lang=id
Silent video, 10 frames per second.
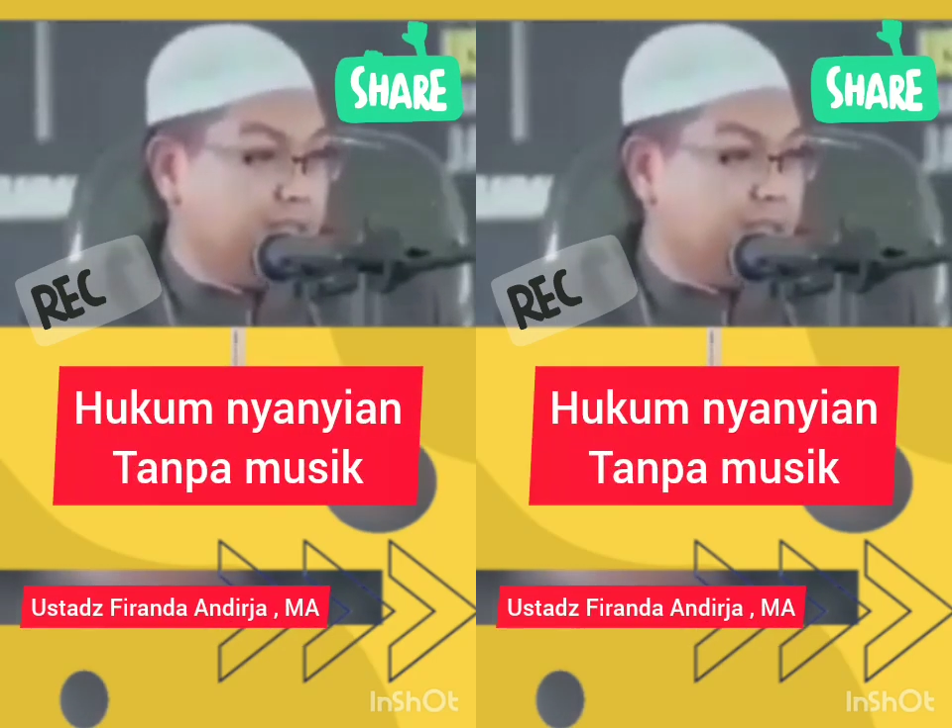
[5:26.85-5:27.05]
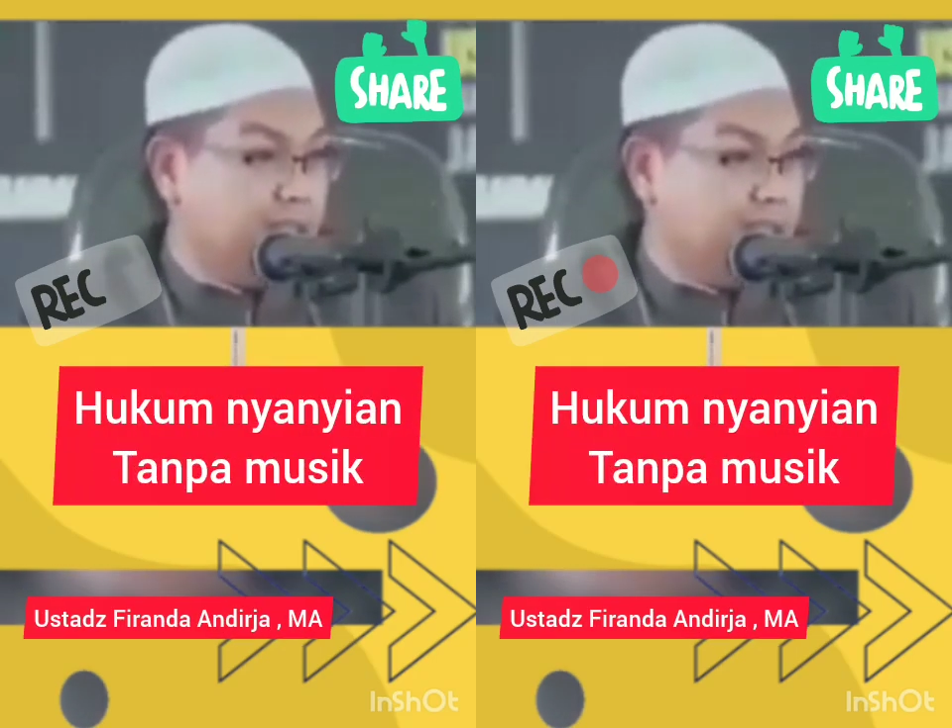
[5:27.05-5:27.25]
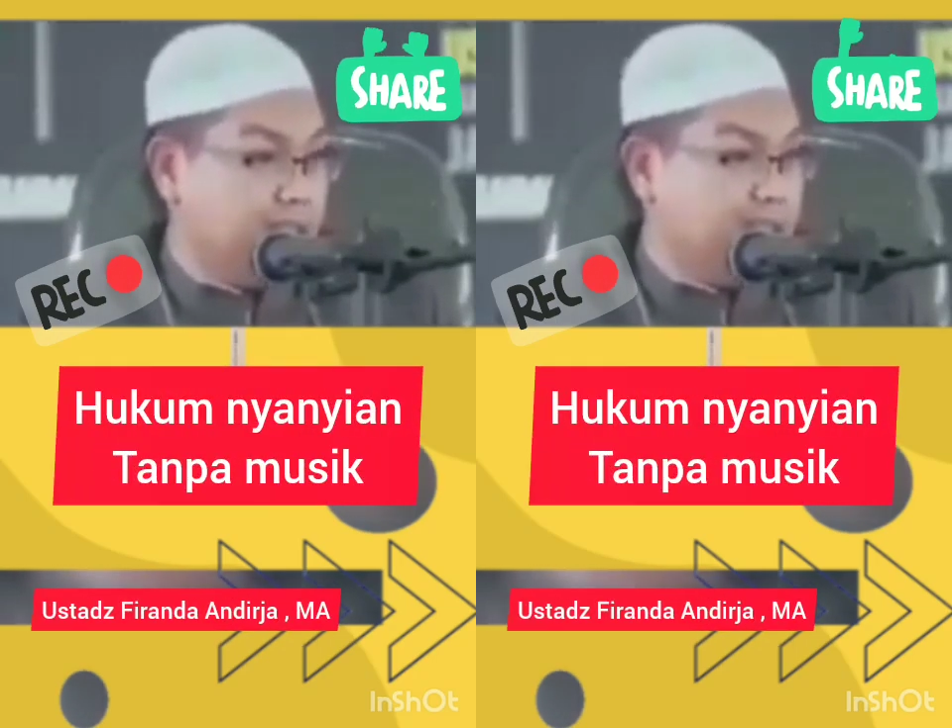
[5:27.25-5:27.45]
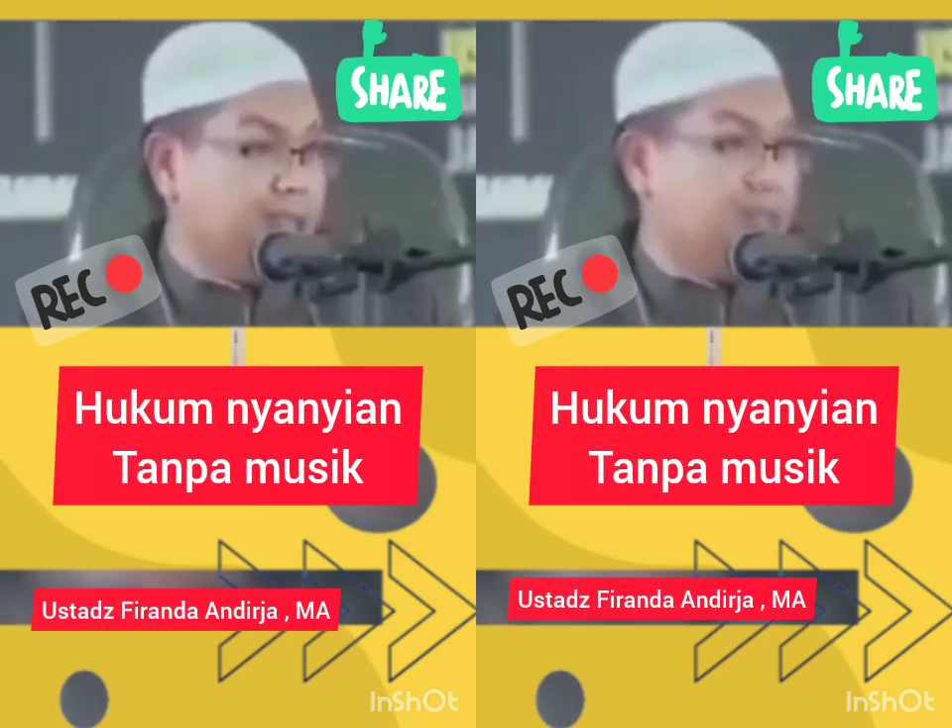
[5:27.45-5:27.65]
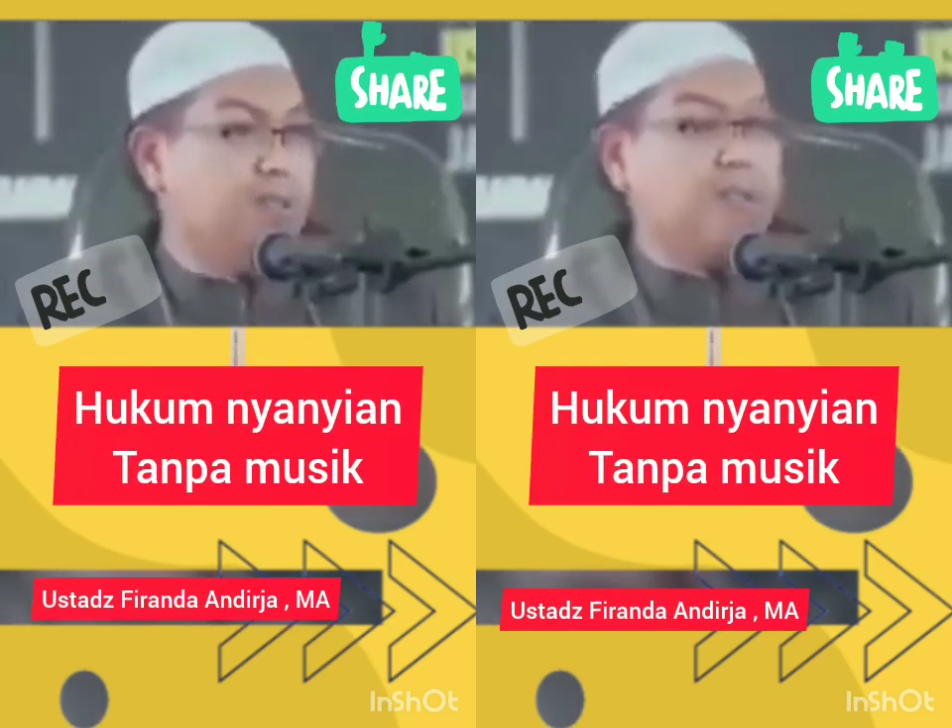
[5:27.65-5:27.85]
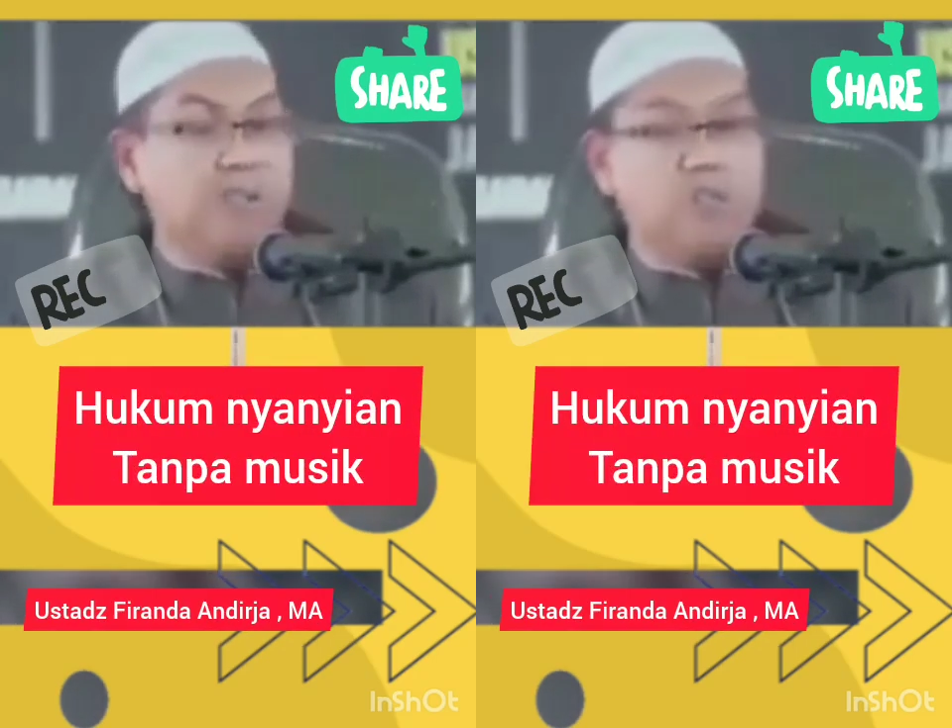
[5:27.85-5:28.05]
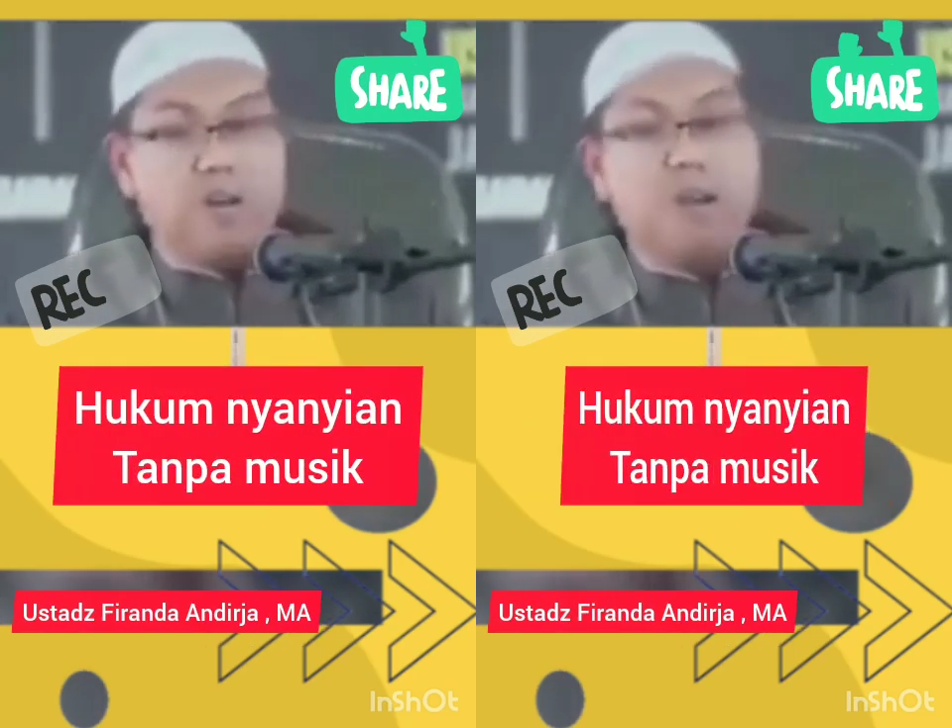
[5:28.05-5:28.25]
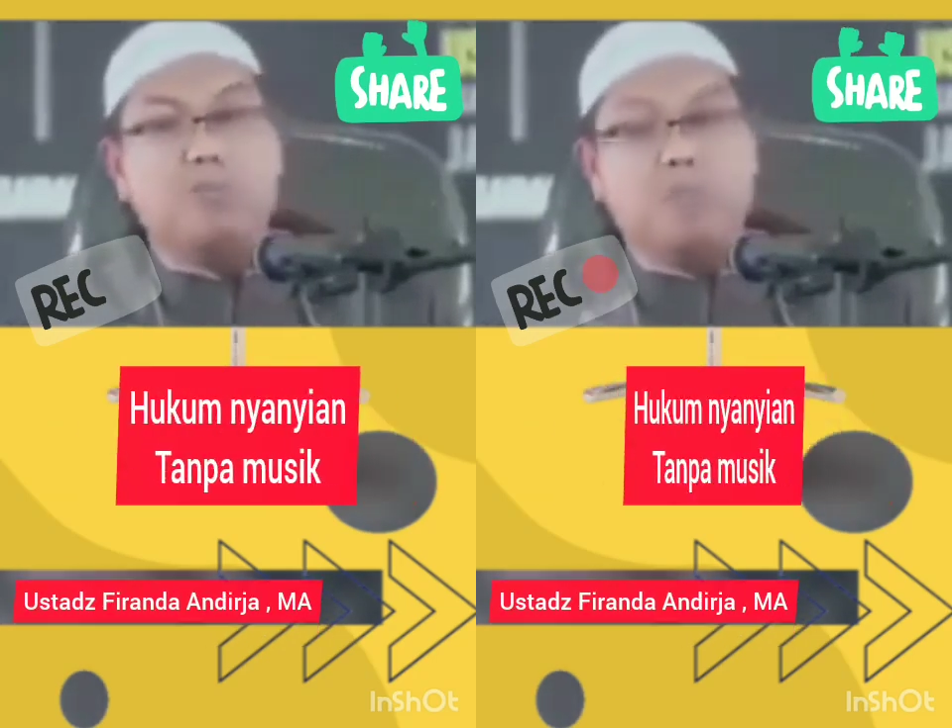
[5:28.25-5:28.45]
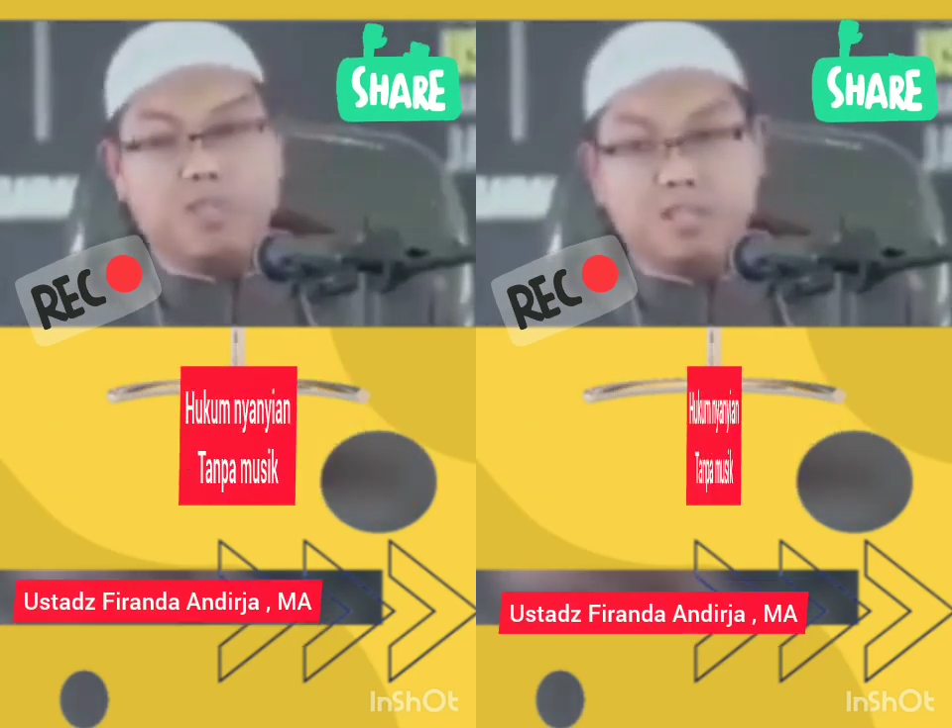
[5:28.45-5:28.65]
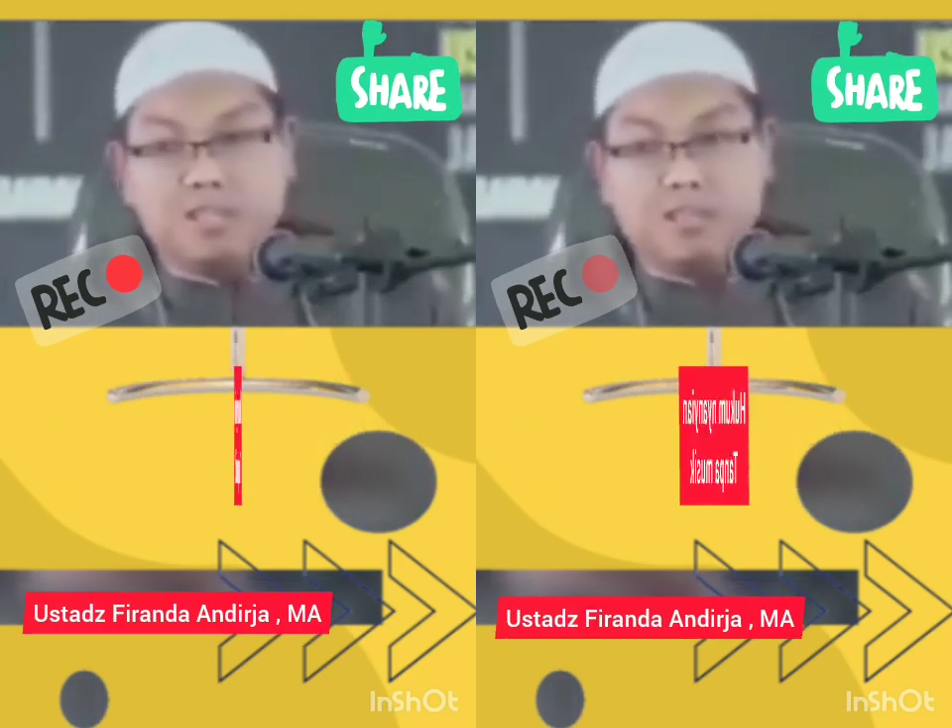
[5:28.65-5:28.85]
Saya jarang, saya jarang baca. Itu
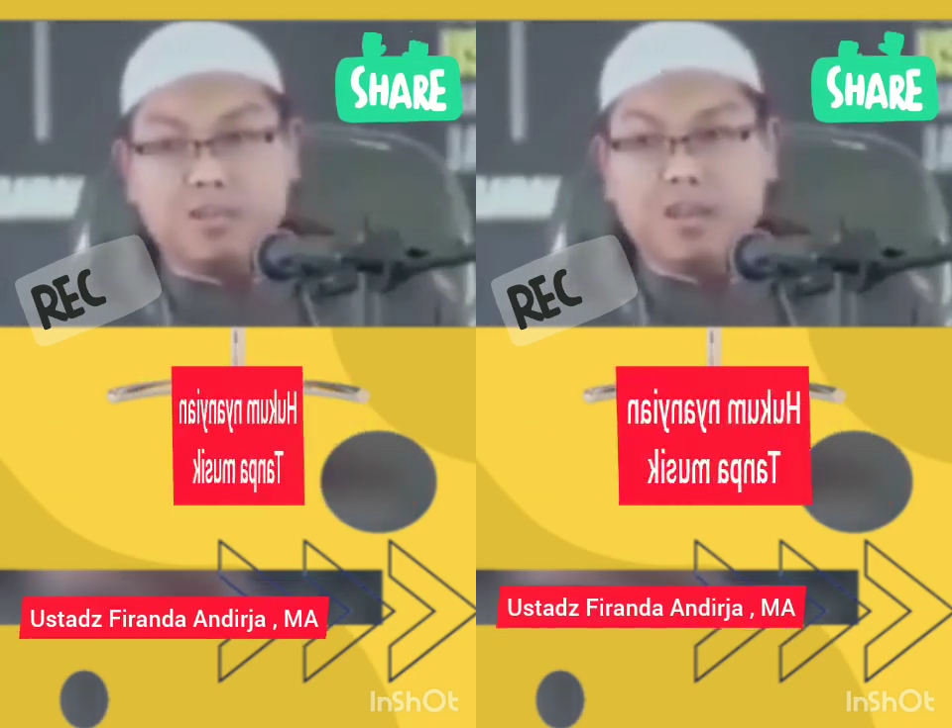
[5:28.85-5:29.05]
pengaruhnya tadi.